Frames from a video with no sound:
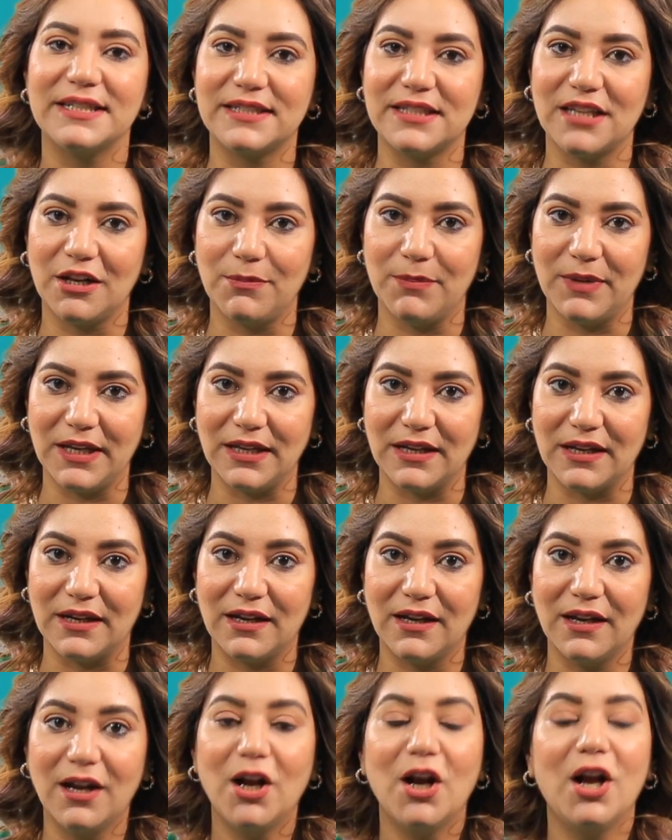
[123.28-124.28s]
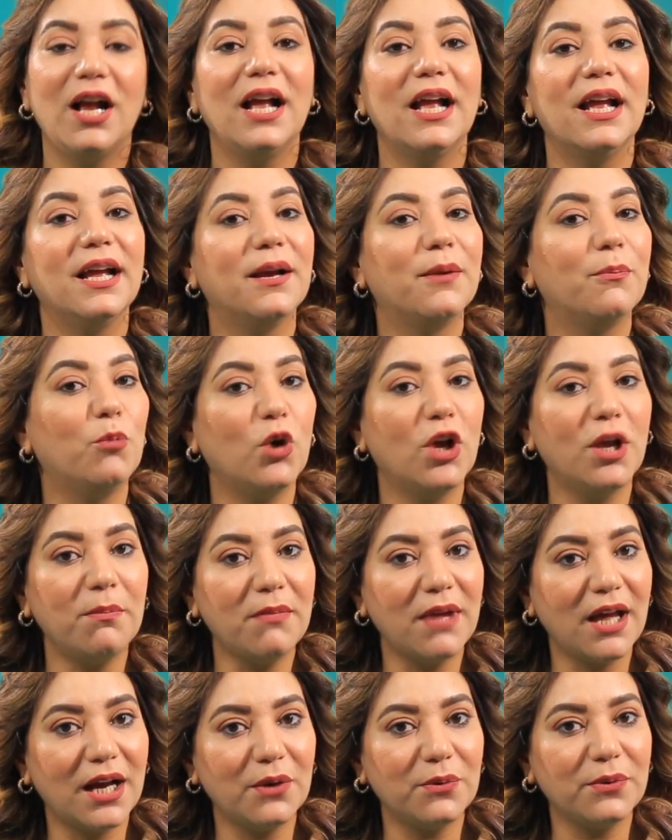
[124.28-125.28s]
السلبيه
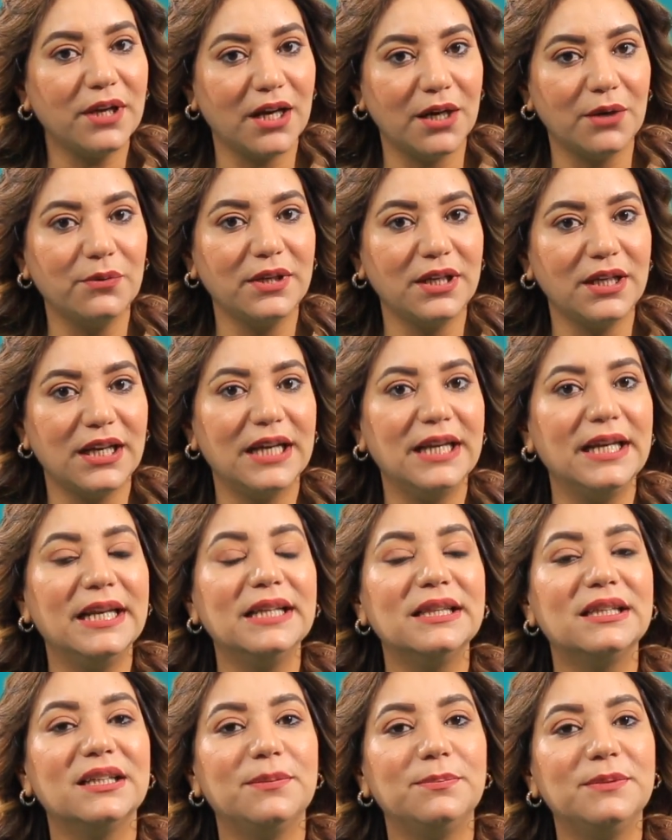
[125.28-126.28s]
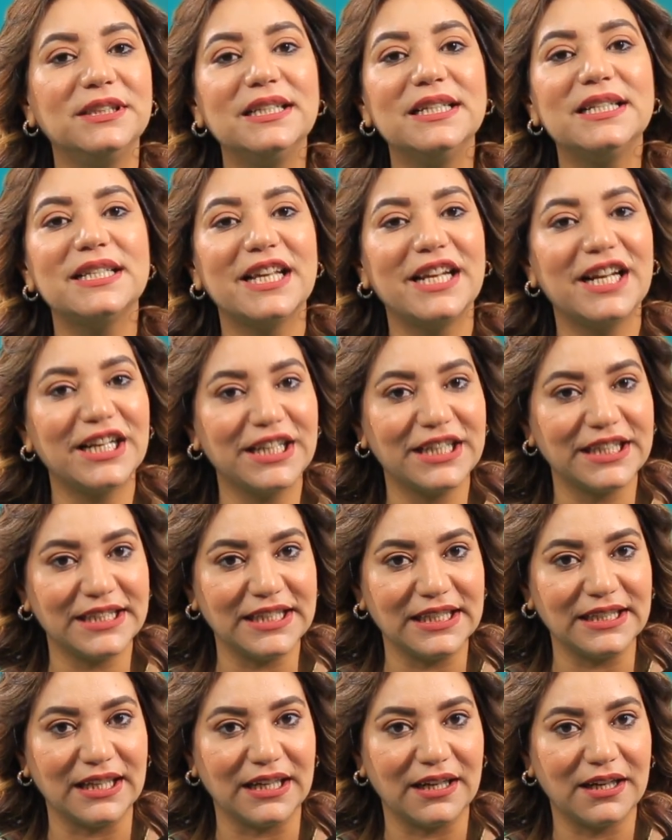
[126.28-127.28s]
مهم قوي قوي ان انت تبتدي السنه
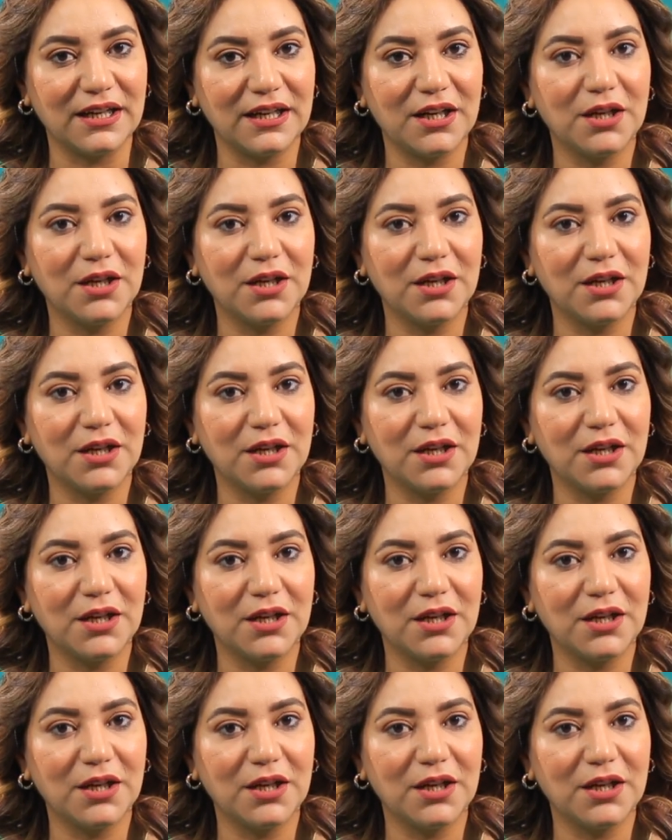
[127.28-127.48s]
الجديده